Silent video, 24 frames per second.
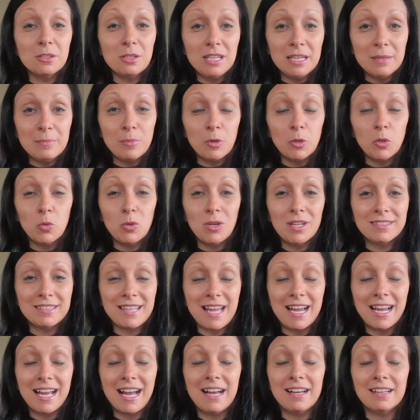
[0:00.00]
libro di una
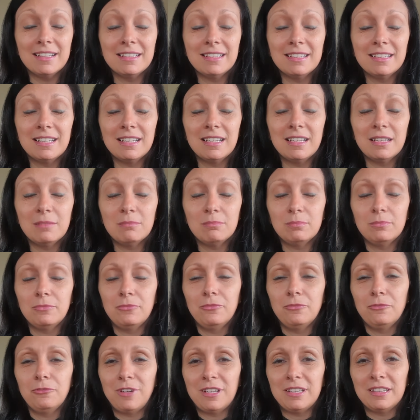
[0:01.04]
saga
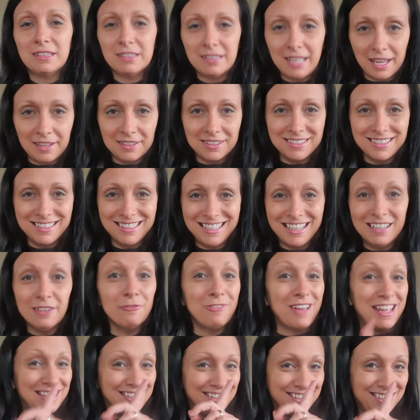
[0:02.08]
fantastica
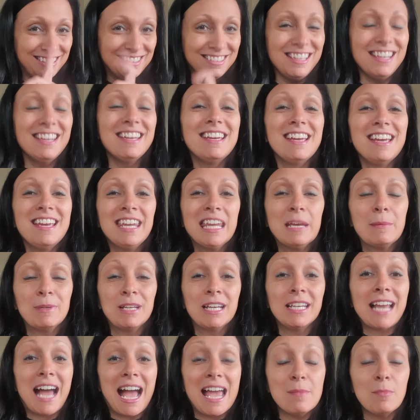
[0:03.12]
fantasy
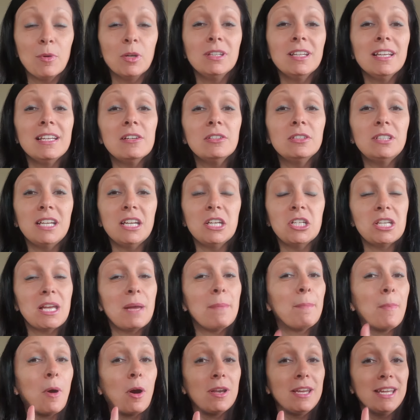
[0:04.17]
chiamata Diamond dell'autrice
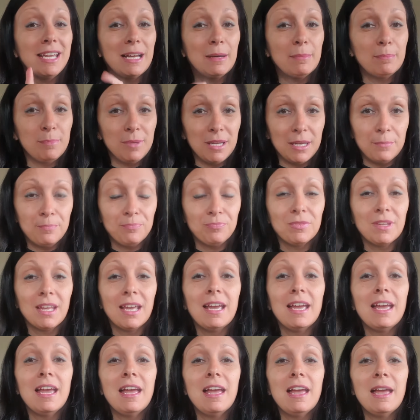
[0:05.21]
Monica B.
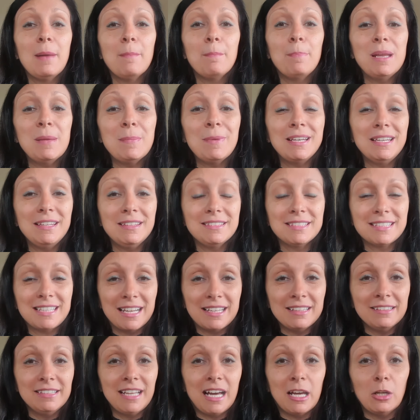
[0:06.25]
Prima di
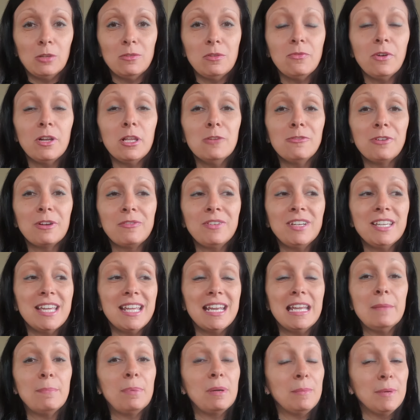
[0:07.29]
scartarlo vi voglio far
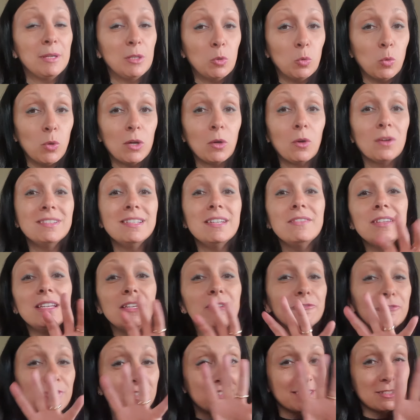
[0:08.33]
vedere i primi due così vi
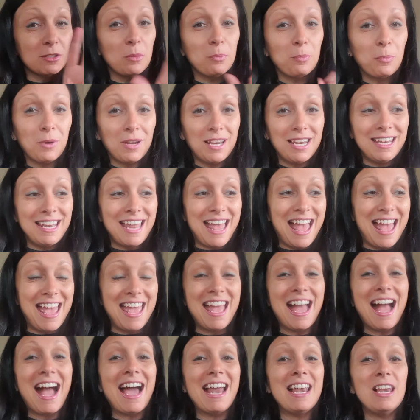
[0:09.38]
rinfresco un po' le
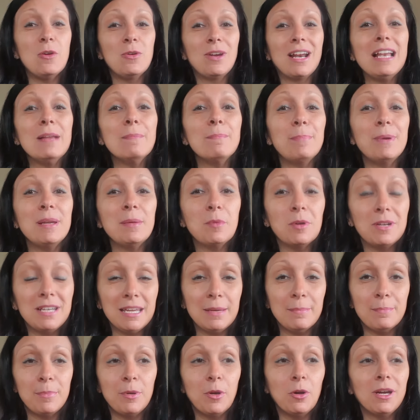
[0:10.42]
idee. Allora, il primo
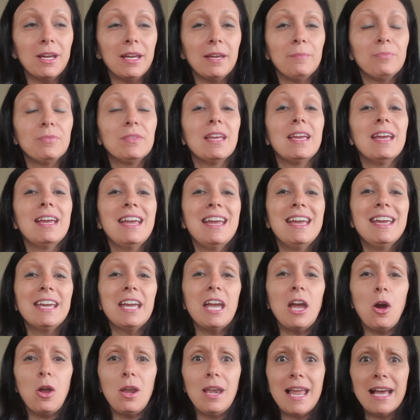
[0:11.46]
libro
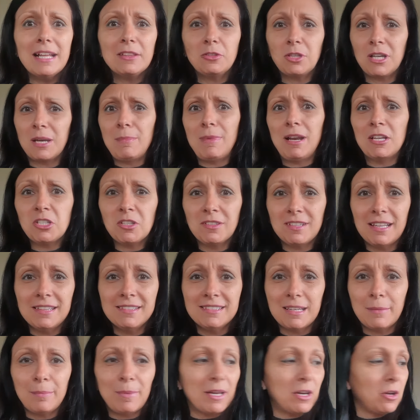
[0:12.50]
che ho letto che mi lasciò
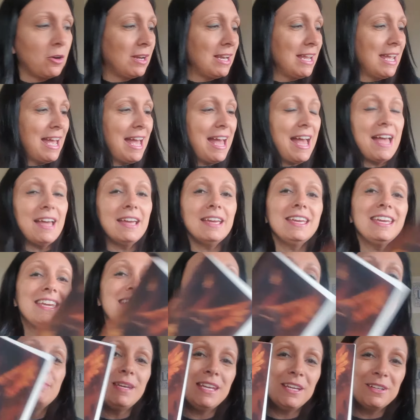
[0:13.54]
senza parole è
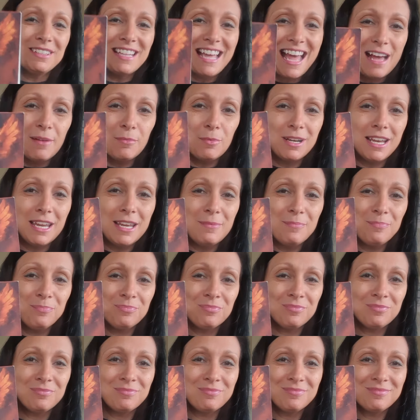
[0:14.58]
Il mio demone